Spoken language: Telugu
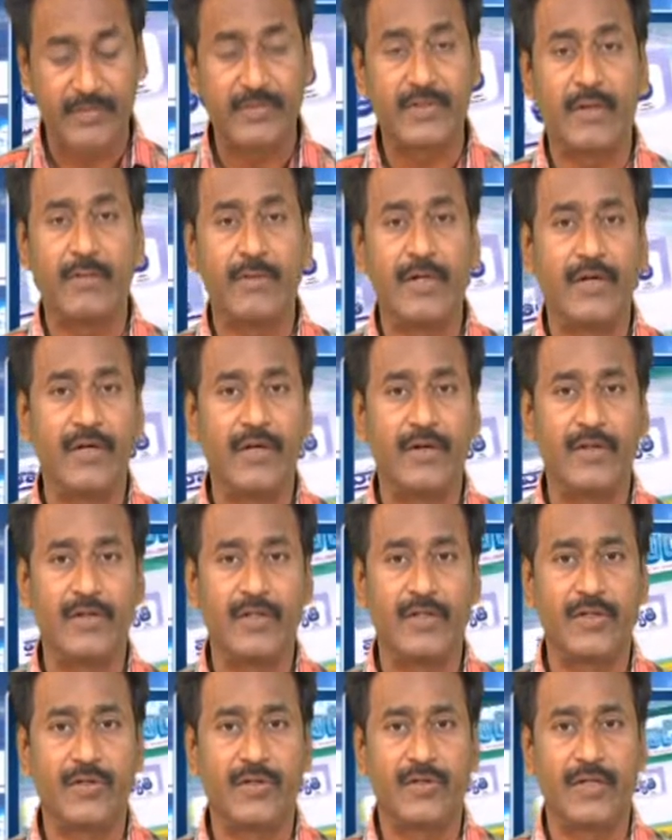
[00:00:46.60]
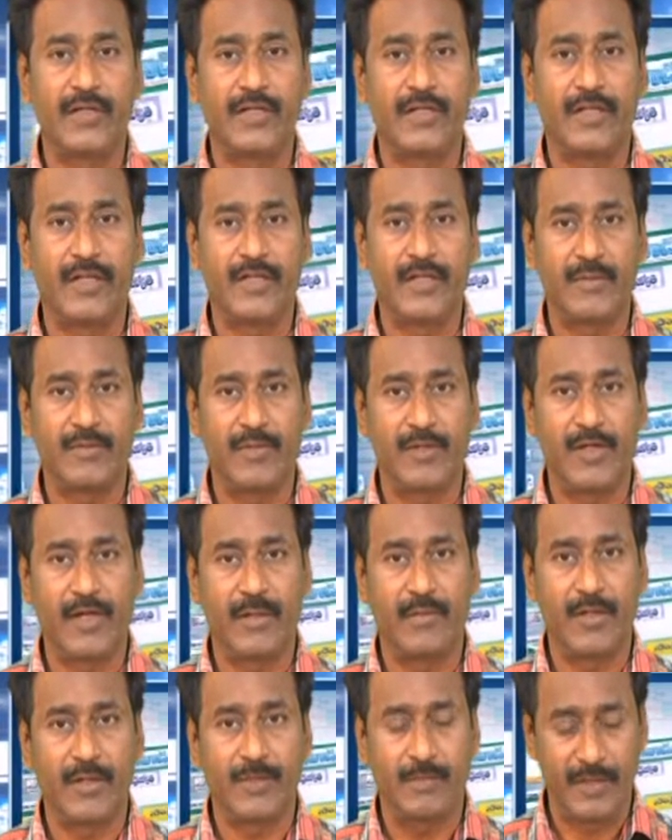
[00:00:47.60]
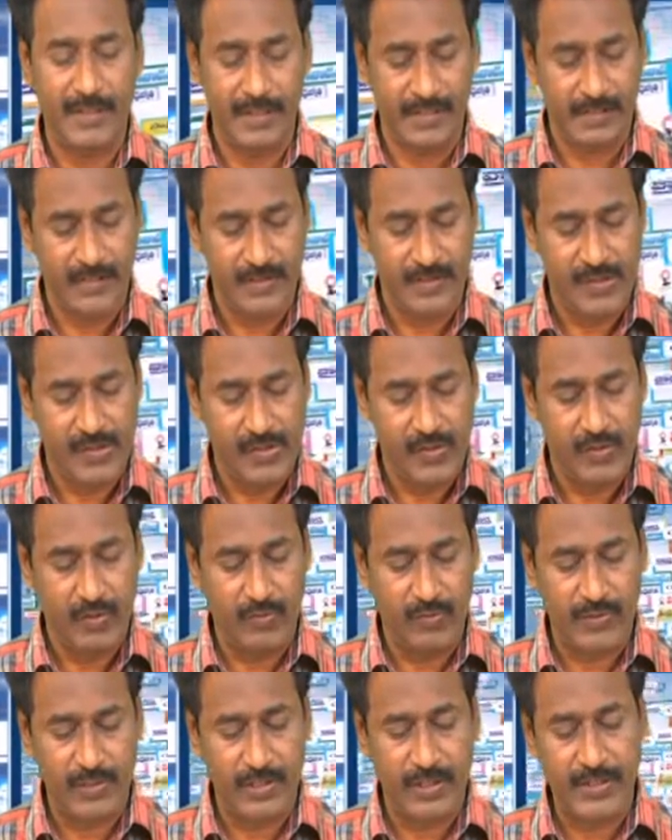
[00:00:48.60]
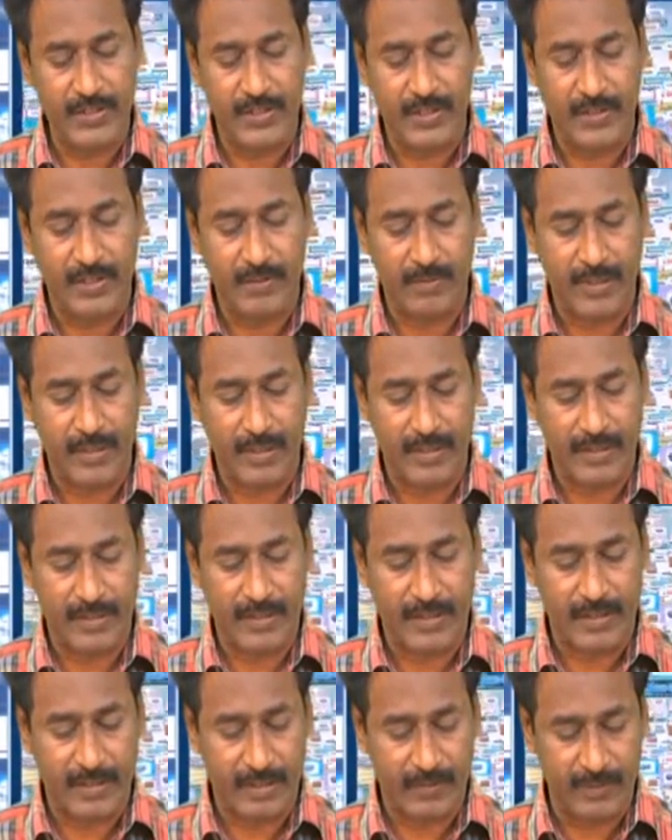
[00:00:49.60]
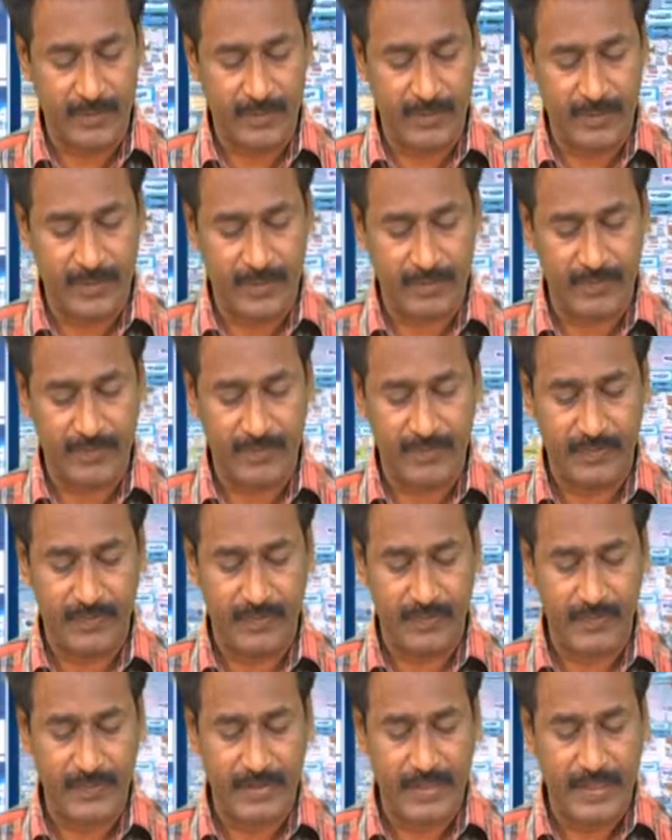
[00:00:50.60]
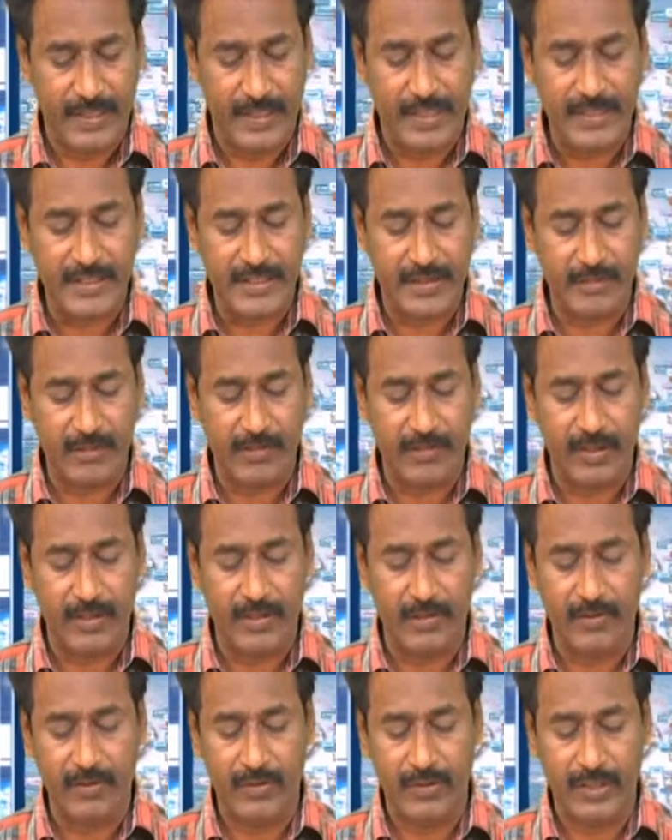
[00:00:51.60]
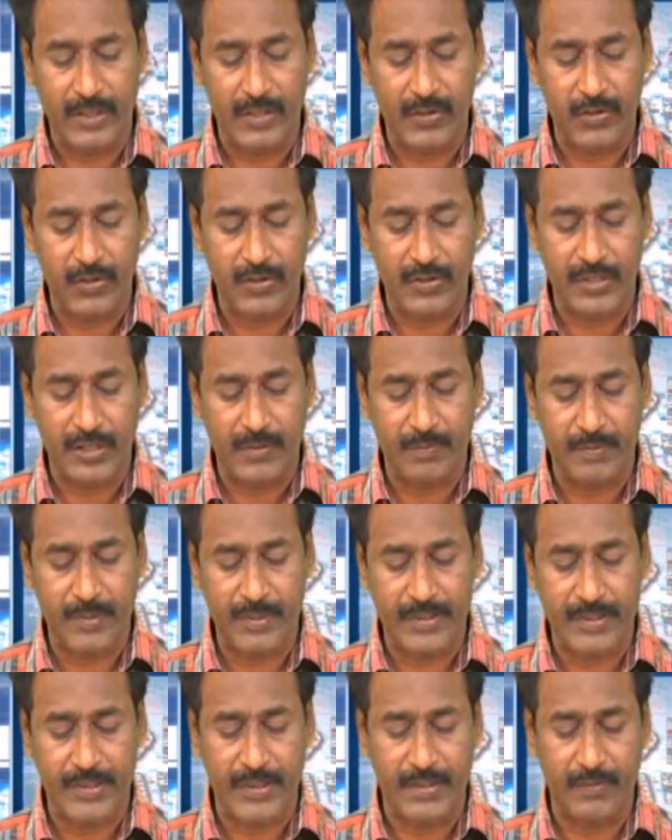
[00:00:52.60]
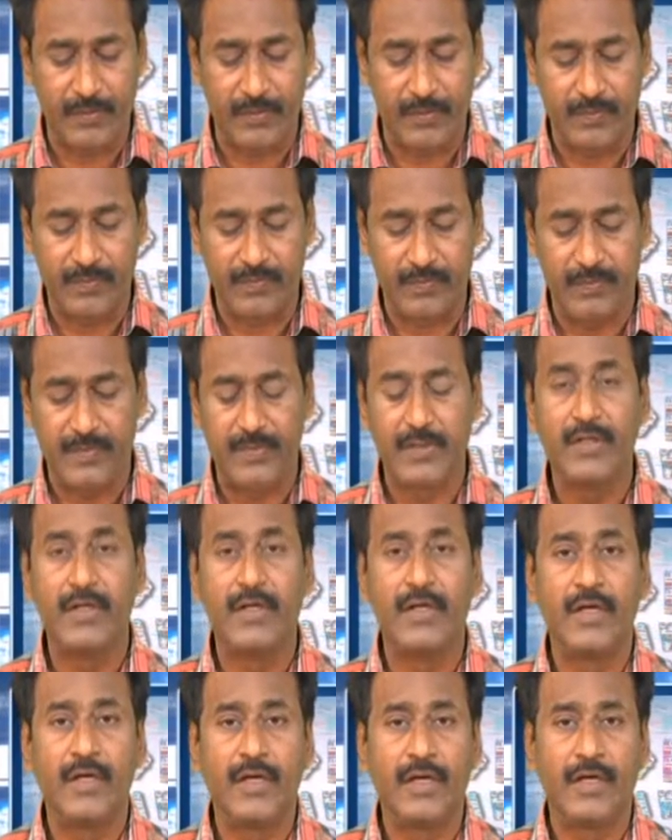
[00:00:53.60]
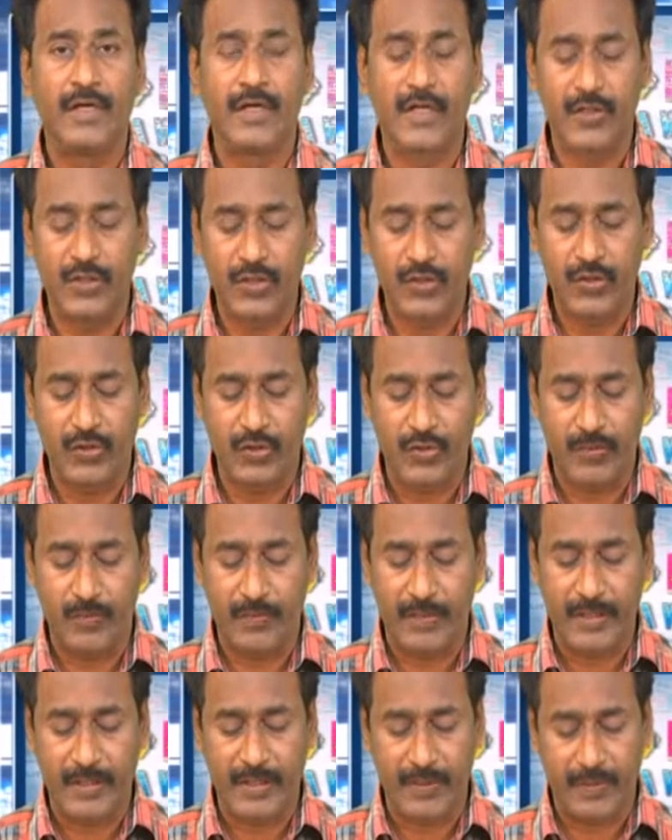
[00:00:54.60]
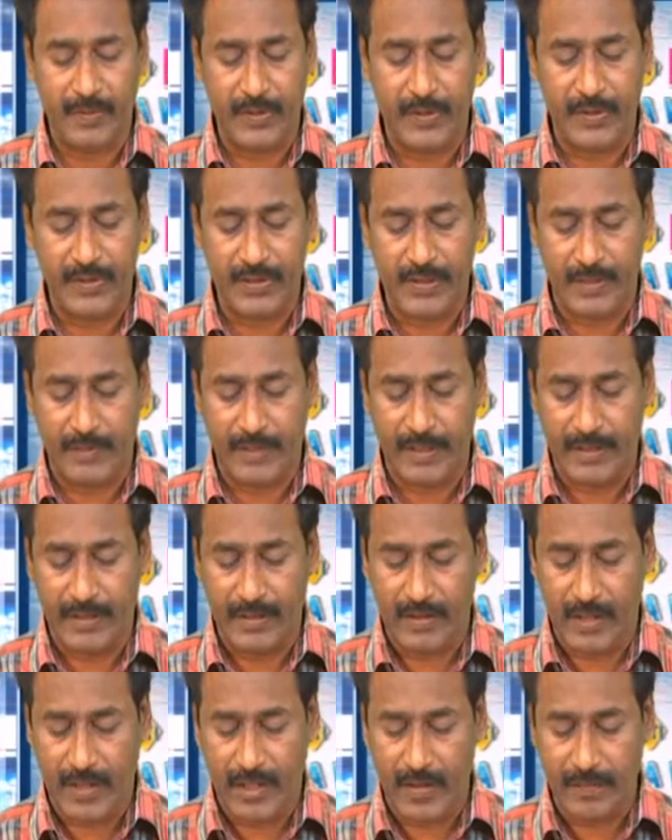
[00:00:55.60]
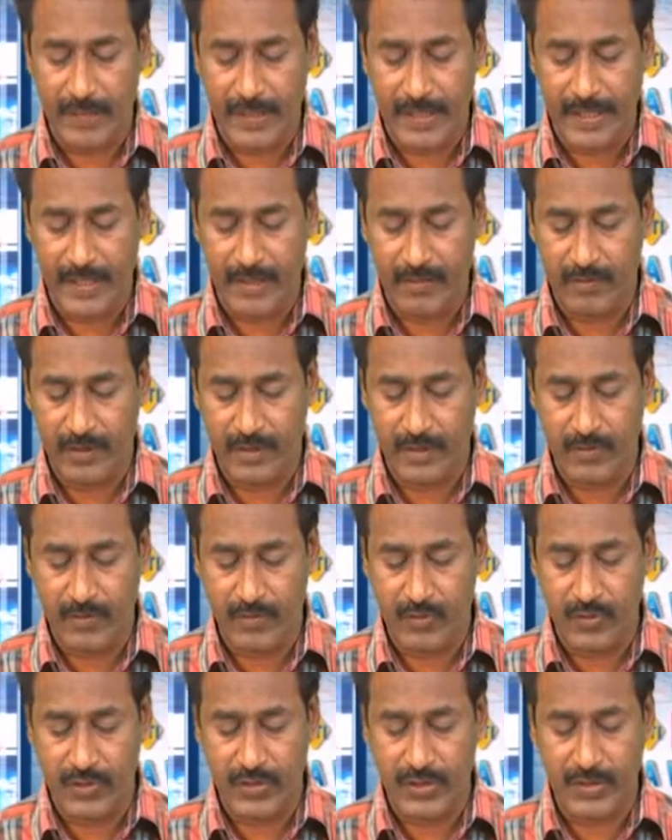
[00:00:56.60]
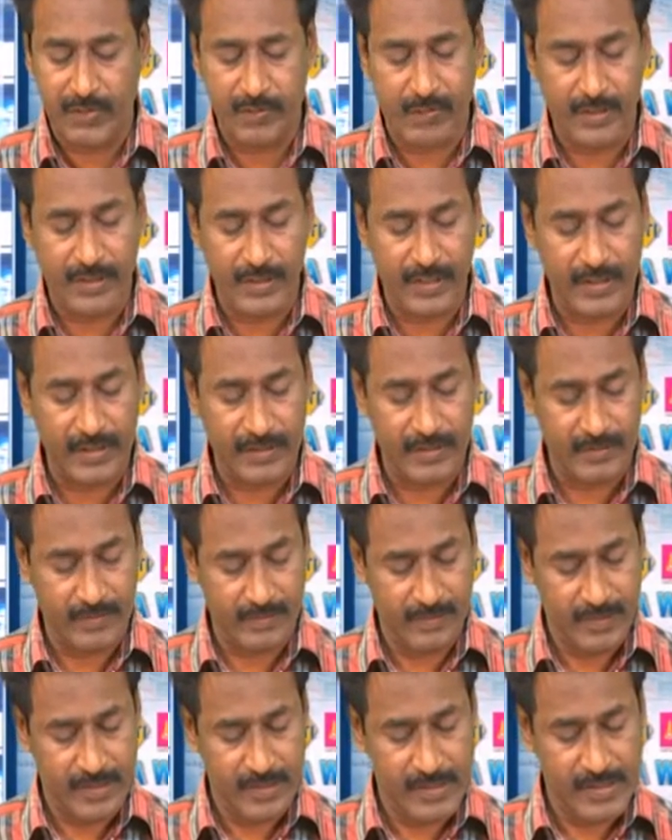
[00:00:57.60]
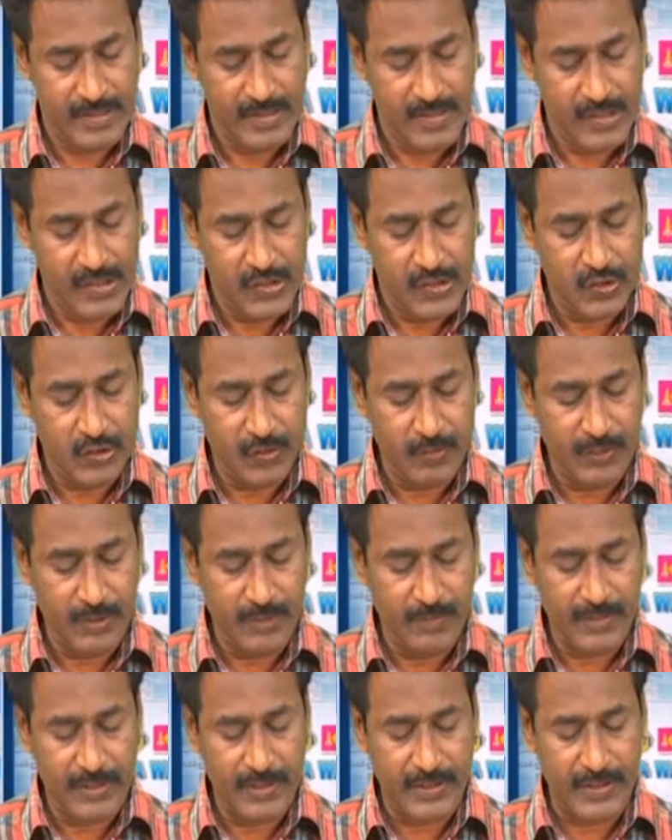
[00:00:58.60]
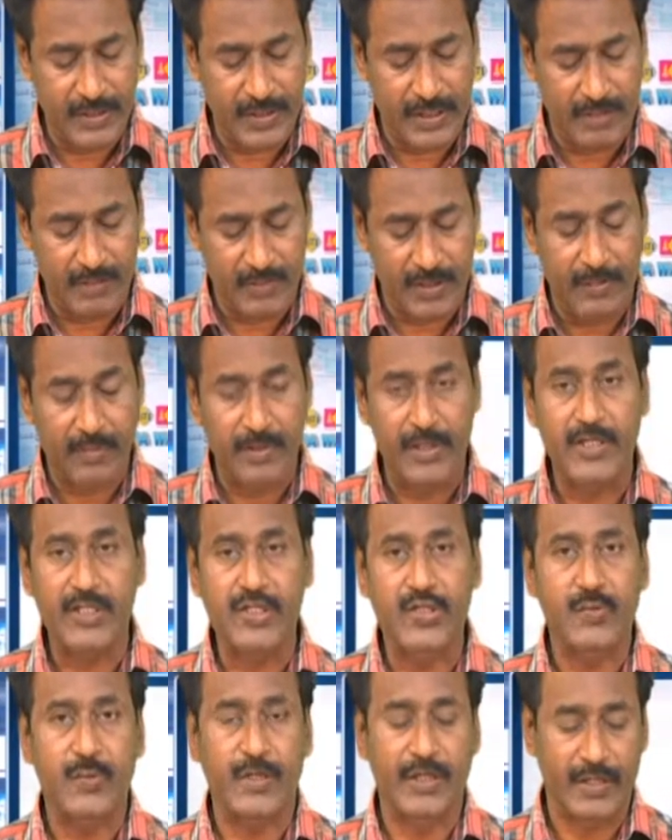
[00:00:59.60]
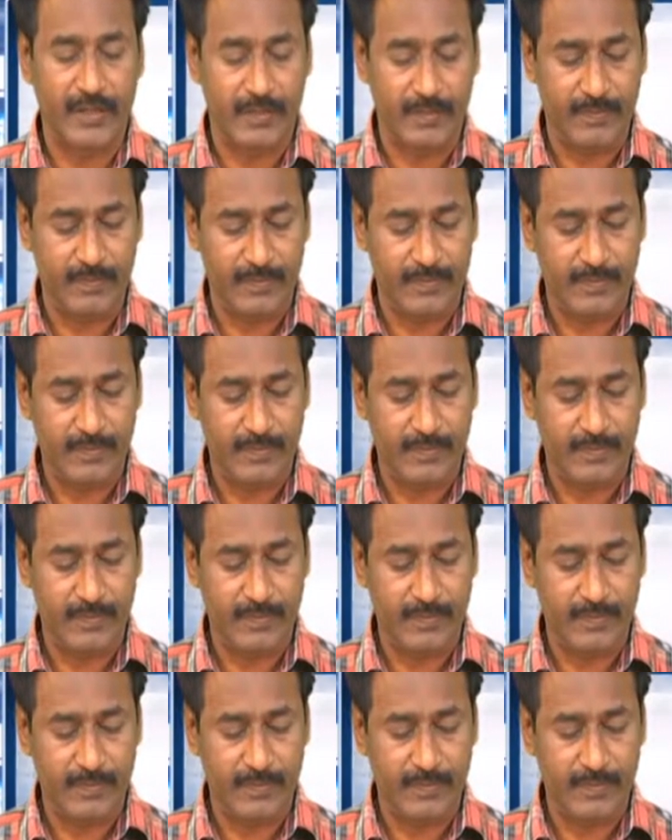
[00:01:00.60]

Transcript: తమిళనాడులో జరుగుతున్న తాజా పరిణామాలపై ఓ విశ్లేషణాత్మక కథనం ఇచ్చారు ఏసీబీ వలలో నెల్లూరు జడ్పీ సీఈఓ రద్దుతో పెద్ద ప్రయోజనమే ఆర్బీఐ గవర్నర్ ఉర్జిత్ పటేల్ సుప్రీం జడ్జిల ప్రమాణ స్వీకారం